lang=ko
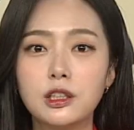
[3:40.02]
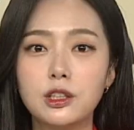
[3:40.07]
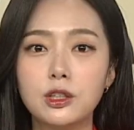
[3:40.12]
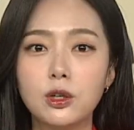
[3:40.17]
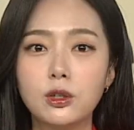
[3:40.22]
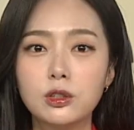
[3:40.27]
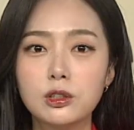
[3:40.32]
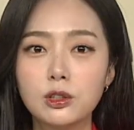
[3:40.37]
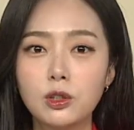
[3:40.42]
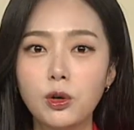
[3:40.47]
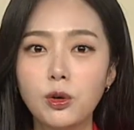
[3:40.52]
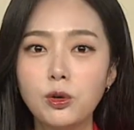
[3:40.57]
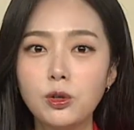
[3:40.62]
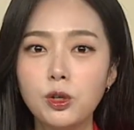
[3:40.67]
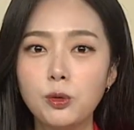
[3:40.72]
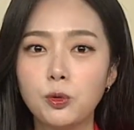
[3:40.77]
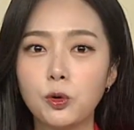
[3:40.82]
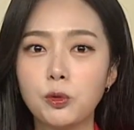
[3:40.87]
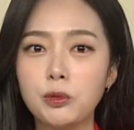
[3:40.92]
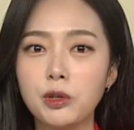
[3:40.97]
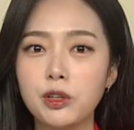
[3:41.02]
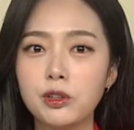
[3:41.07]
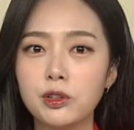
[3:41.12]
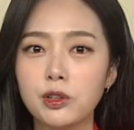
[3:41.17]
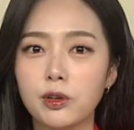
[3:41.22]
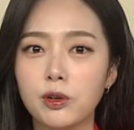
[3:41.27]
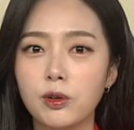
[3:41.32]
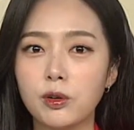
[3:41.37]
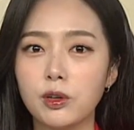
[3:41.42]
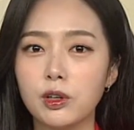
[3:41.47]
기억을 떠올려
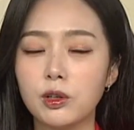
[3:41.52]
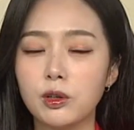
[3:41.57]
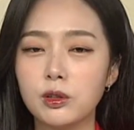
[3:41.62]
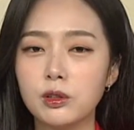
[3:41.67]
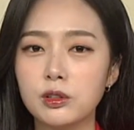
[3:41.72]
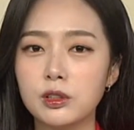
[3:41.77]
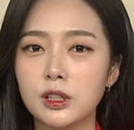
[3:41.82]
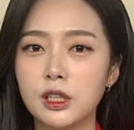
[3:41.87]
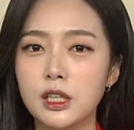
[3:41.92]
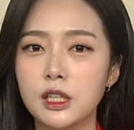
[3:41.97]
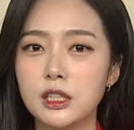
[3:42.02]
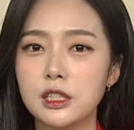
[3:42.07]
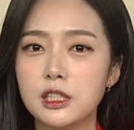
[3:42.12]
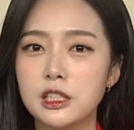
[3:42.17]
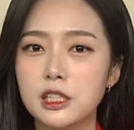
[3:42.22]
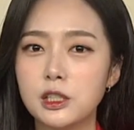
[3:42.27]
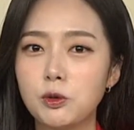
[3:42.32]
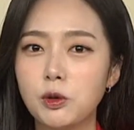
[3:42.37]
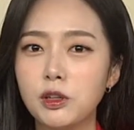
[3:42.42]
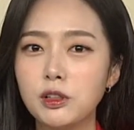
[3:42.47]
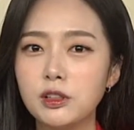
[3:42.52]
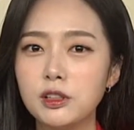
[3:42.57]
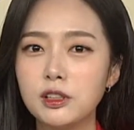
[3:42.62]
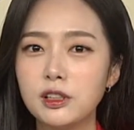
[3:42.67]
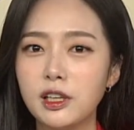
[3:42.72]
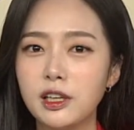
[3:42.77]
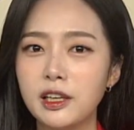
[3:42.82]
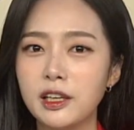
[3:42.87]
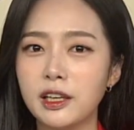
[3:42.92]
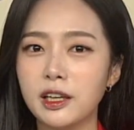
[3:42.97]
보면요. 이런
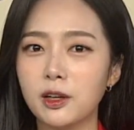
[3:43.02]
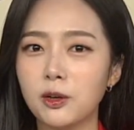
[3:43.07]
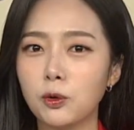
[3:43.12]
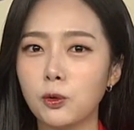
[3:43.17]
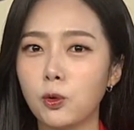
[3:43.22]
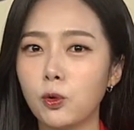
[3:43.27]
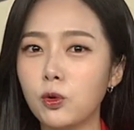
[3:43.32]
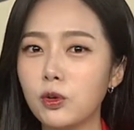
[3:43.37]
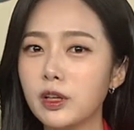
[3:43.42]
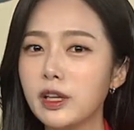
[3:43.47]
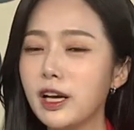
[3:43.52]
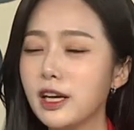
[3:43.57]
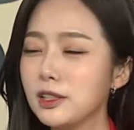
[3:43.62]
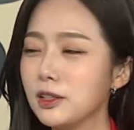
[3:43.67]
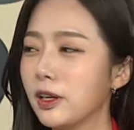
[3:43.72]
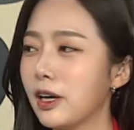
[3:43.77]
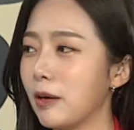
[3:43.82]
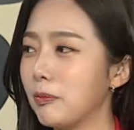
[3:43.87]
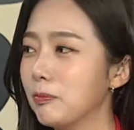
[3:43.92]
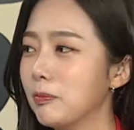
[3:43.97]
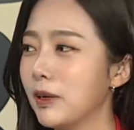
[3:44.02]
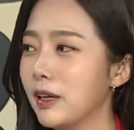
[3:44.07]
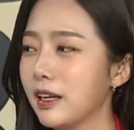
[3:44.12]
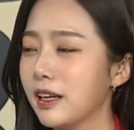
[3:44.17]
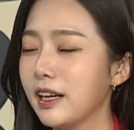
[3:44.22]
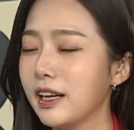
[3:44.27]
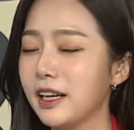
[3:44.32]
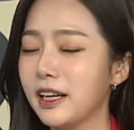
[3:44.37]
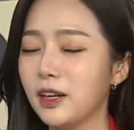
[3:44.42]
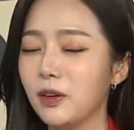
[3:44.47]
직원들의 공개적
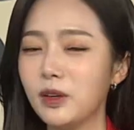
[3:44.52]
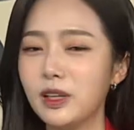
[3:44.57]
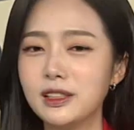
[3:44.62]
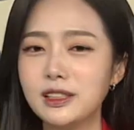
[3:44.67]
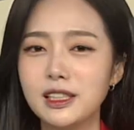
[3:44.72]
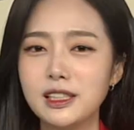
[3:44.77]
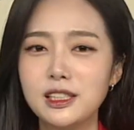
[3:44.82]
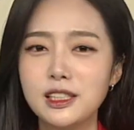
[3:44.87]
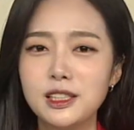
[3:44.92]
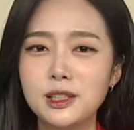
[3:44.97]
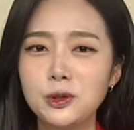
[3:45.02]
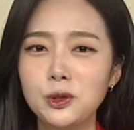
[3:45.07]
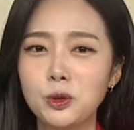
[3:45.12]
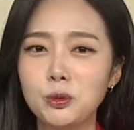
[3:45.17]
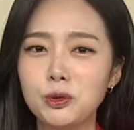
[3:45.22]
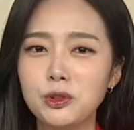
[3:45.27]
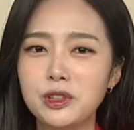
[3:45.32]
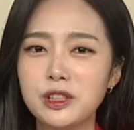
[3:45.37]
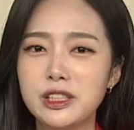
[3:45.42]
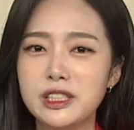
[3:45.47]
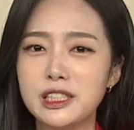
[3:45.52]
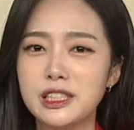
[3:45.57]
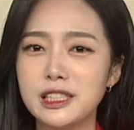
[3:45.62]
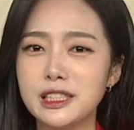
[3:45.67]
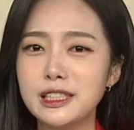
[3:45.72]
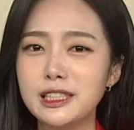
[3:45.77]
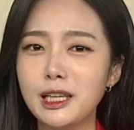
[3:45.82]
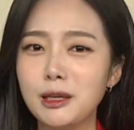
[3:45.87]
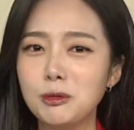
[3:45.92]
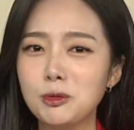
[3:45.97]
압박에 회사 CEO분들
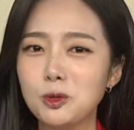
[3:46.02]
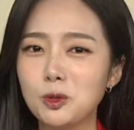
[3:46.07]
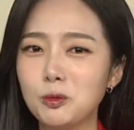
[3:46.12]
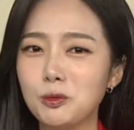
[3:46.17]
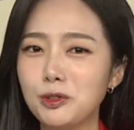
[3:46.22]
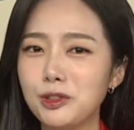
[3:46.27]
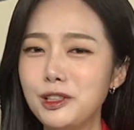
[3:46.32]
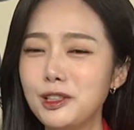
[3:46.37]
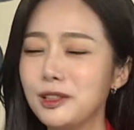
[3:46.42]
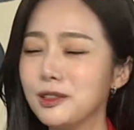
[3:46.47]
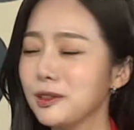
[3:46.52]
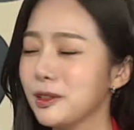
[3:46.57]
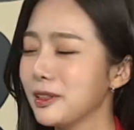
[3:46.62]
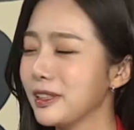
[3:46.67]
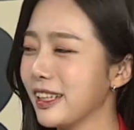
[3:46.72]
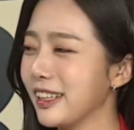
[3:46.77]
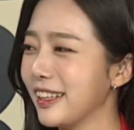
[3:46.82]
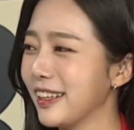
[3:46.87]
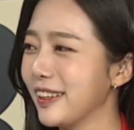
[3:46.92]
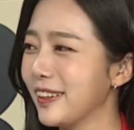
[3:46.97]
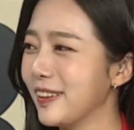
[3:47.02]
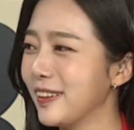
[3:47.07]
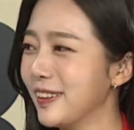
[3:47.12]
진땀 좀 흘렸었잖아요.